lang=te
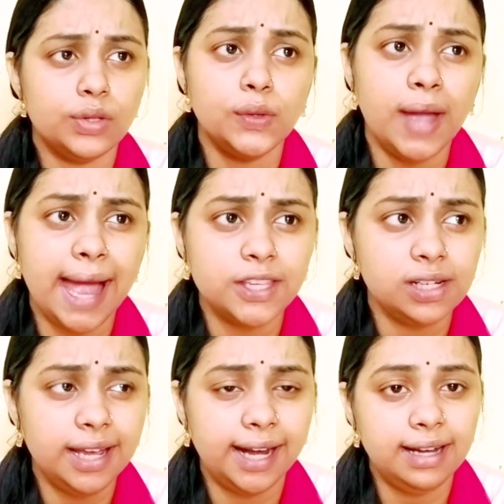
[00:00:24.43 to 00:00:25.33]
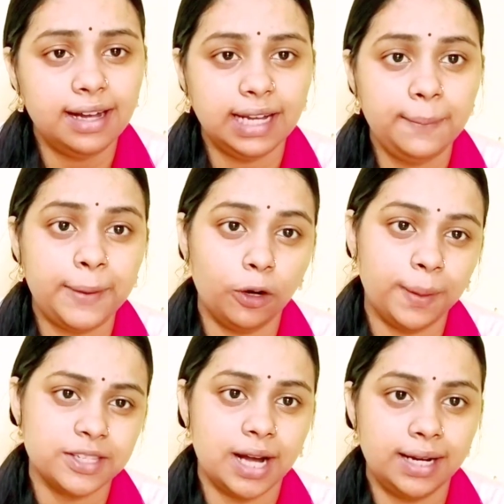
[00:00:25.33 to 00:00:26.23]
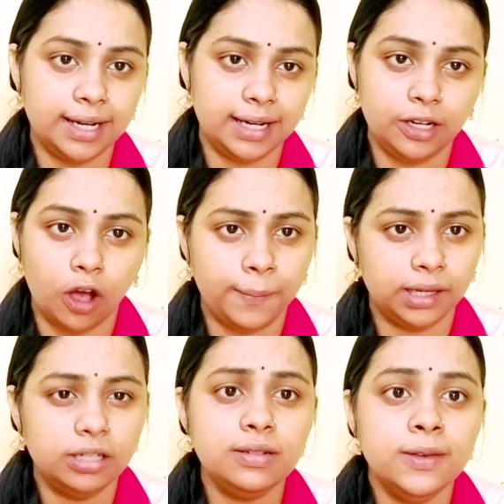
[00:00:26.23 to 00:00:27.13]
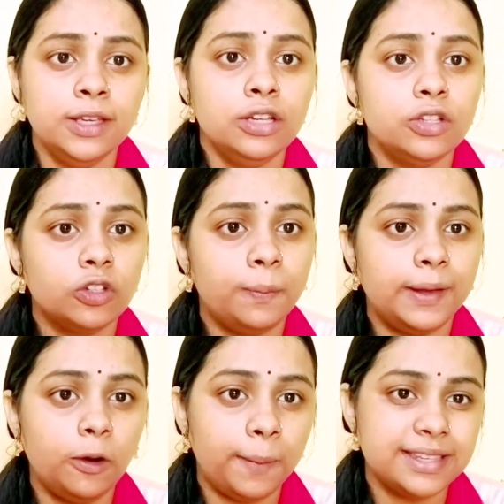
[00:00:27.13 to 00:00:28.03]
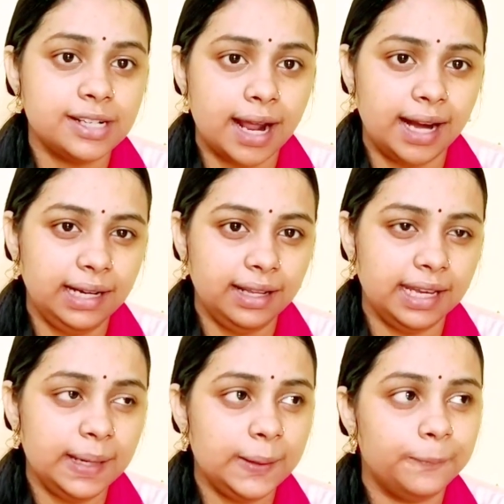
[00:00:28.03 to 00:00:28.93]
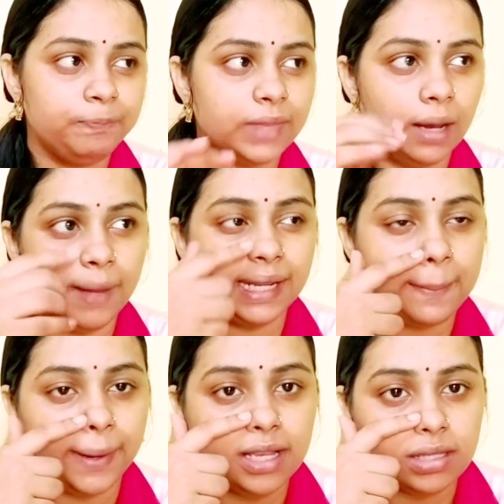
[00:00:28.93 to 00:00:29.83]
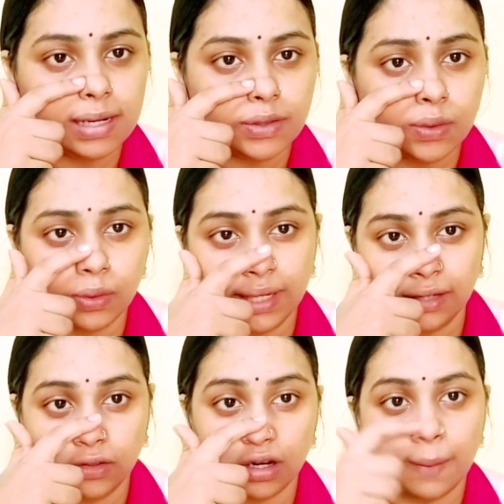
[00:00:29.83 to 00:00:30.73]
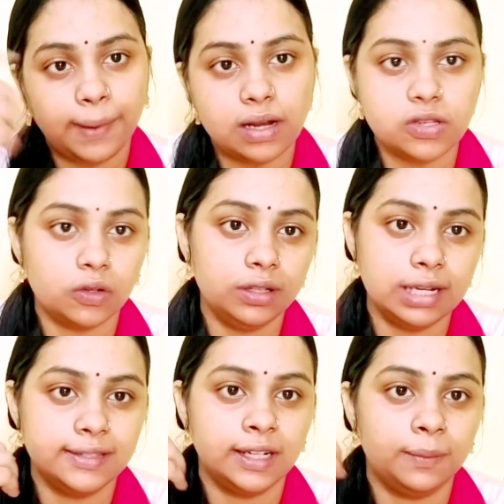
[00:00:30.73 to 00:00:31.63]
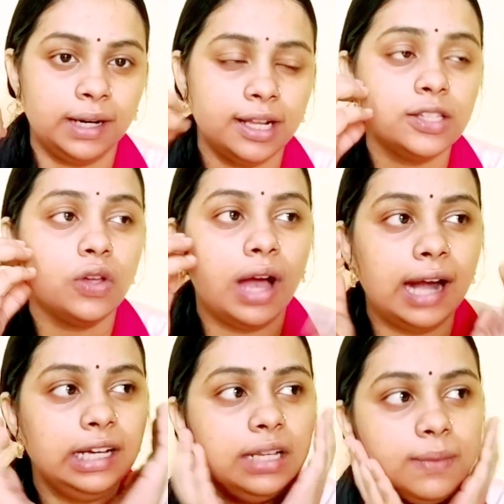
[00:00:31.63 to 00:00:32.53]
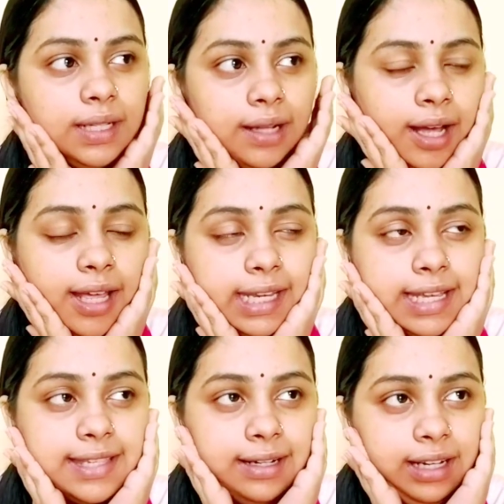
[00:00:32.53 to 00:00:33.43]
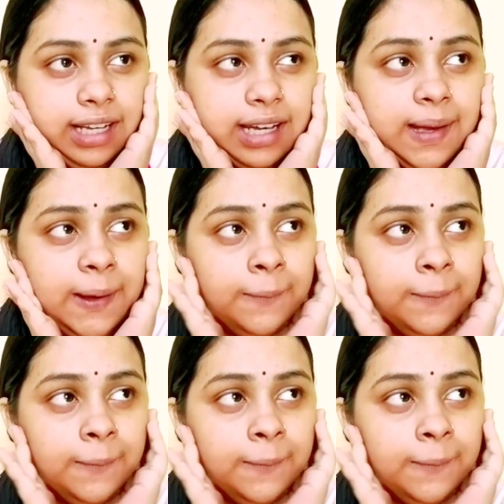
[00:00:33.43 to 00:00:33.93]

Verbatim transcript: సో యాక్చువల్గా ఏంటంటే పెరుగు పచ్చడి ఆంటీ అండి టాపిక్ సో పెరుగు పచ్చడి ఆంటీ మనకి ఎప్పటి నుంచి తెలుసు టిక్ టాక్ అప్పటి నుంచి కూడా తెలుసు అనమాట సో ఆంటీ మీద రీసెంట్గా